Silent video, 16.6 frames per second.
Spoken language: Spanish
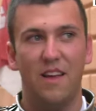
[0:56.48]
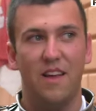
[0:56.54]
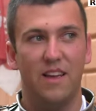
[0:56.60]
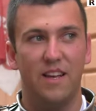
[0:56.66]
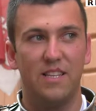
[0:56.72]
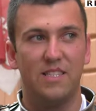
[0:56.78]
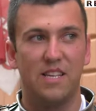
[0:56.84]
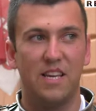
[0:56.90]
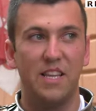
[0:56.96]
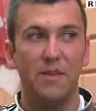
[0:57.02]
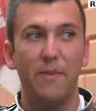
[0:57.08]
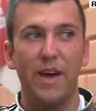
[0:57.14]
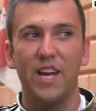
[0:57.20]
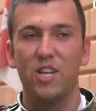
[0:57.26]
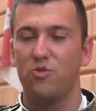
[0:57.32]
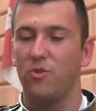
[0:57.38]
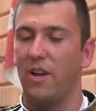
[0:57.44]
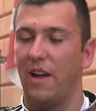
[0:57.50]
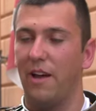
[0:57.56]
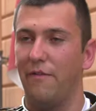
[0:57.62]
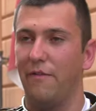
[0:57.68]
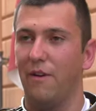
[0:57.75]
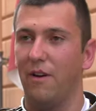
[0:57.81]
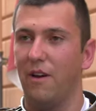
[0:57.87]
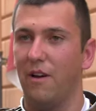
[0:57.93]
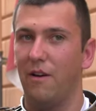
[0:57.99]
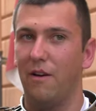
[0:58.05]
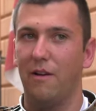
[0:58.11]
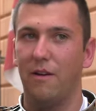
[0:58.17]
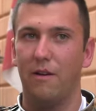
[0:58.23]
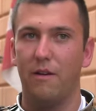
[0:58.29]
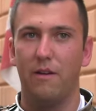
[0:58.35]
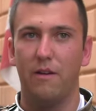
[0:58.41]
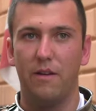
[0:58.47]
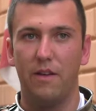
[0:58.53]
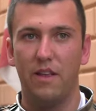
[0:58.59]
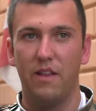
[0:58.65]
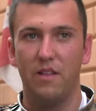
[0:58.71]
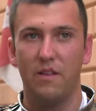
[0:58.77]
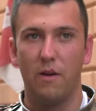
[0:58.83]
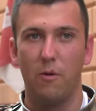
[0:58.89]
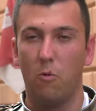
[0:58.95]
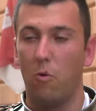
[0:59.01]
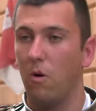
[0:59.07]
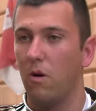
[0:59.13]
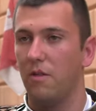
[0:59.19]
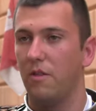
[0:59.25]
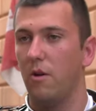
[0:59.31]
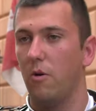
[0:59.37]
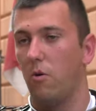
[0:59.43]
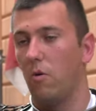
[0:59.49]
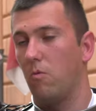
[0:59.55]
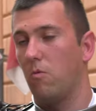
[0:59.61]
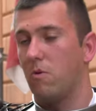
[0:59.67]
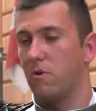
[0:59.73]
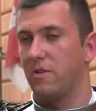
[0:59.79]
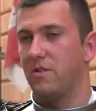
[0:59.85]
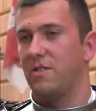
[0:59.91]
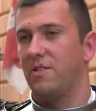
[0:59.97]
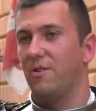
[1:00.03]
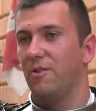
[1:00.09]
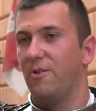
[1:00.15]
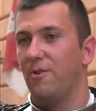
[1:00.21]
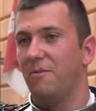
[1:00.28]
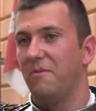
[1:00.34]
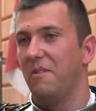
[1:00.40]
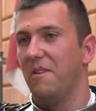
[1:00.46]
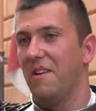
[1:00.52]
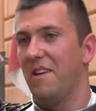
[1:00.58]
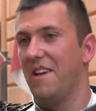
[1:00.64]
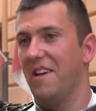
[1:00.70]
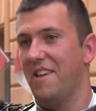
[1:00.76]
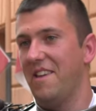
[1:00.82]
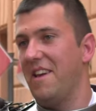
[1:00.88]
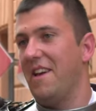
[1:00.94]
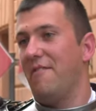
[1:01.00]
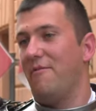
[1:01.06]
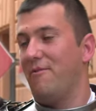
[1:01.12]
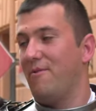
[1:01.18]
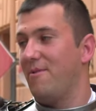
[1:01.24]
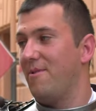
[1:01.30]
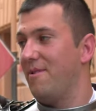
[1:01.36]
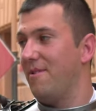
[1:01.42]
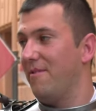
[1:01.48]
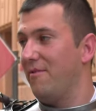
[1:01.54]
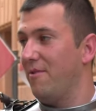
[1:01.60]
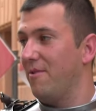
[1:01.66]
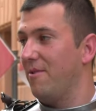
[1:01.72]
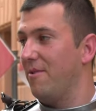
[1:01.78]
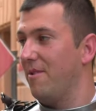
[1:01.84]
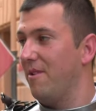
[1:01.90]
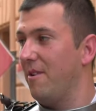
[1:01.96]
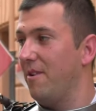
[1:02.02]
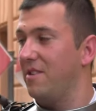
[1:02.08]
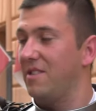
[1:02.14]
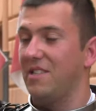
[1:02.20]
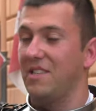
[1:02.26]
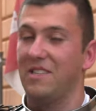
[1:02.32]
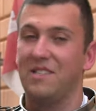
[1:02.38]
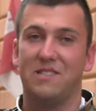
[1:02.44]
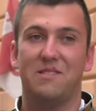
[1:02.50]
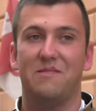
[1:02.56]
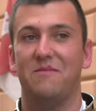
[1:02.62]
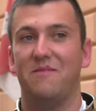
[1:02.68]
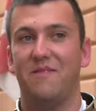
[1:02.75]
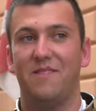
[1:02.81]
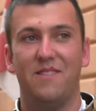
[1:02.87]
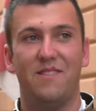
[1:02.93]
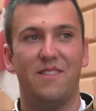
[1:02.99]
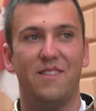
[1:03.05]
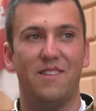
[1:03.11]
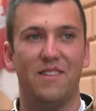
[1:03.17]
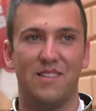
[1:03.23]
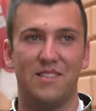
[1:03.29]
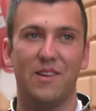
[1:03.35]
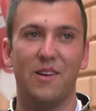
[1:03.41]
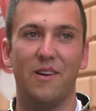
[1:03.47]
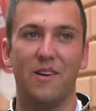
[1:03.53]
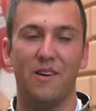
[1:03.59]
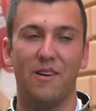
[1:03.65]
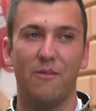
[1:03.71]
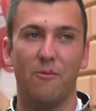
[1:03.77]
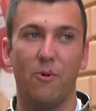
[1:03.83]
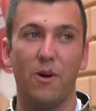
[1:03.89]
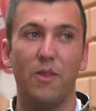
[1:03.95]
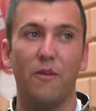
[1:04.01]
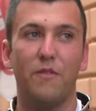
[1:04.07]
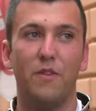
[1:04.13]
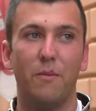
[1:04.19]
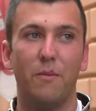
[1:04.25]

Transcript: Para Suiza es importante porque es una imagen que tenemos en todo el mundo. Para nosotros, una de las cosas que la gente más conoce de